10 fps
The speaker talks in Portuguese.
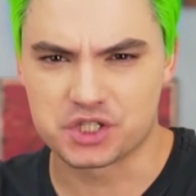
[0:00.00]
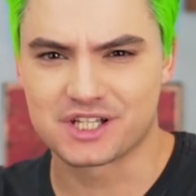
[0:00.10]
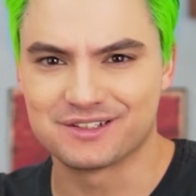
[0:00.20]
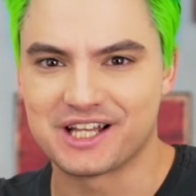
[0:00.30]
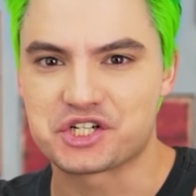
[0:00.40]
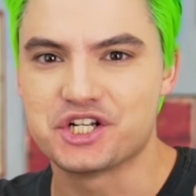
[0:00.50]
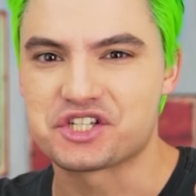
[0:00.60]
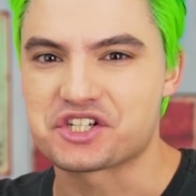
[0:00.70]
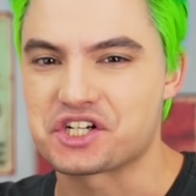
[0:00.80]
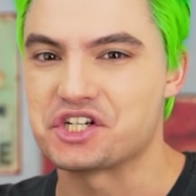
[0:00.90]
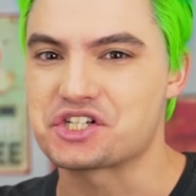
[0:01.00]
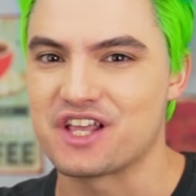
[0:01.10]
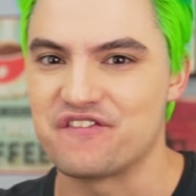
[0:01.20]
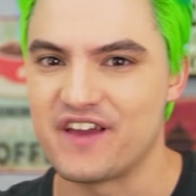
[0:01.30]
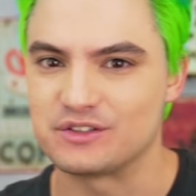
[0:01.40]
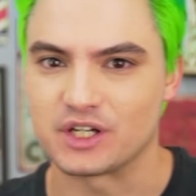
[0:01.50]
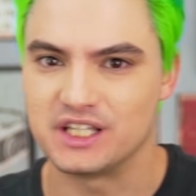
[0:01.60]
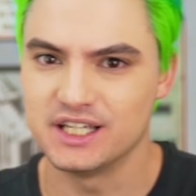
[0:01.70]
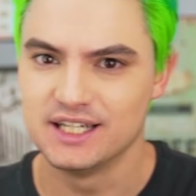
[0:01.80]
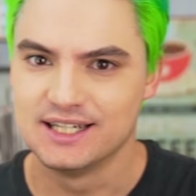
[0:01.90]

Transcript: gostando das listas que a gente tem feito aqui?